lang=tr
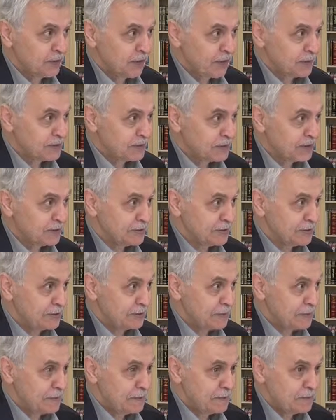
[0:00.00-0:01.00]

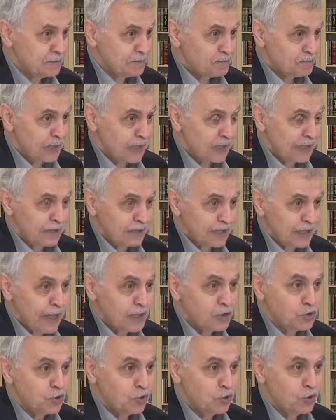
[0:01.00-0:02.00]
Hazreti yani
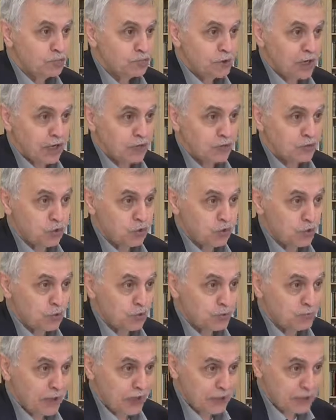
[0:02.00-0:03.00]
eyyuhum
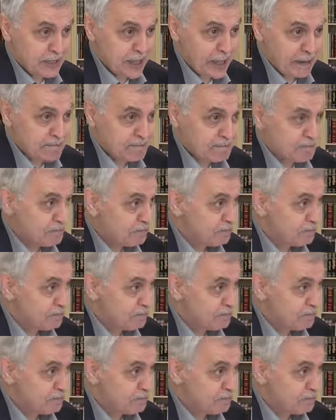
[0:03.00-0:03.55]
yekfulu Meryem